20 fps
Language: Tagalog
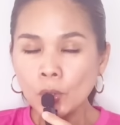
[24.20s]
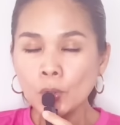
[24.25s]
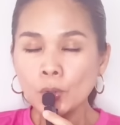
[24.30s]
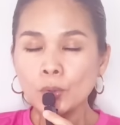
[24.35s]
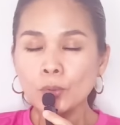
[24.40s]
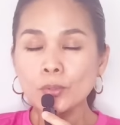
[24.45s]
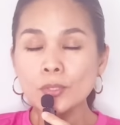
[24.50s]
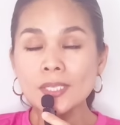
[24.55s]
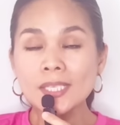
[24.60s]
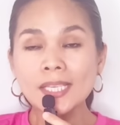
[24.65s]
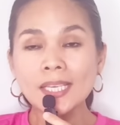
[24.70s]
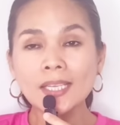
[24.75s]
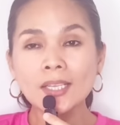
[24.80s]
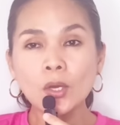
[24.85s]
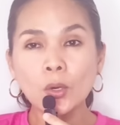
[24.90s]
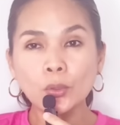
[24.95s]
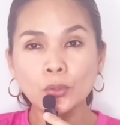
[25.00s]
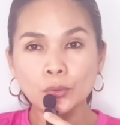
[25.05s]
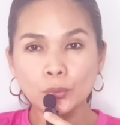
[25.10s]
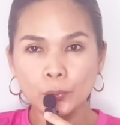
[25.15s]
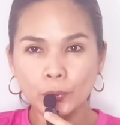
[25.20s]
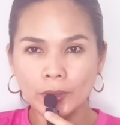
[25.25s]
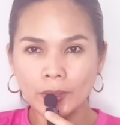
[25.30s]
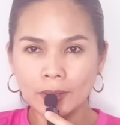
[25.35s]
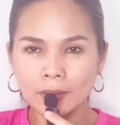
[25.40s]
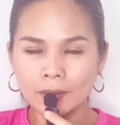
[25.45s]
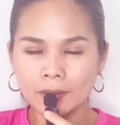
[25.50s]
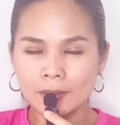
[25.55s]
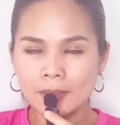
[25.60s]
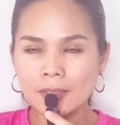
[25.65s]
Kusina on
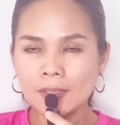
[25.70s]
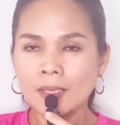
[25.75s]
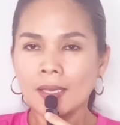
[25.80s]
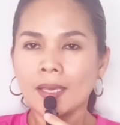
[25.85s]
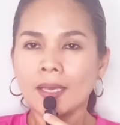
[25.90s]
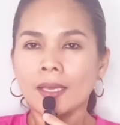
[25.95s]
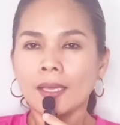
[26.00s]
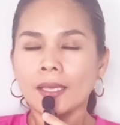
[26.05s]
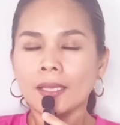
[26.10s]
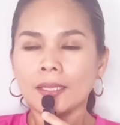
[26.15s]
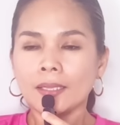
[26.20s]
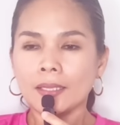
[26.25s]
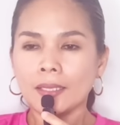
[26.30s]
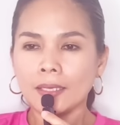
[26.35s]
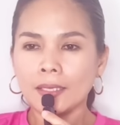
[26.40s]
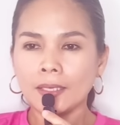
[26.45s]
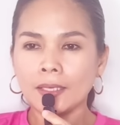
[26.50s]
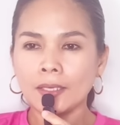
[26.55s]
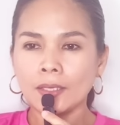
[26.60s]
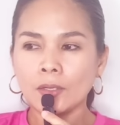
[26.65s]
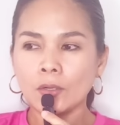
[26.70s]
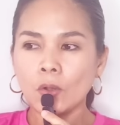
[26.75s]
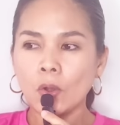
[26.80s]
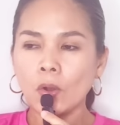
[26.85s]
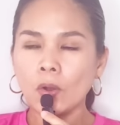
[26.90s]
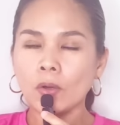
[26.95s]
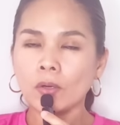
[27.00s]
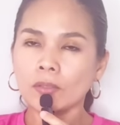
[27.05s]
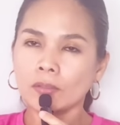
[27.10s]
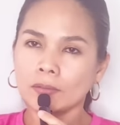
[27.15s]
Wheels ni
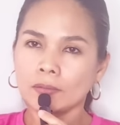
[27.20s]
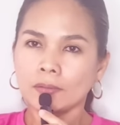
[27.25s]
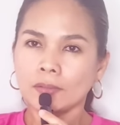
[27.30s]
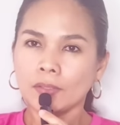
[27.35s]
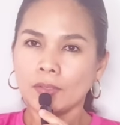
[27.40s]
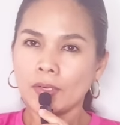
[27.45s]
Kong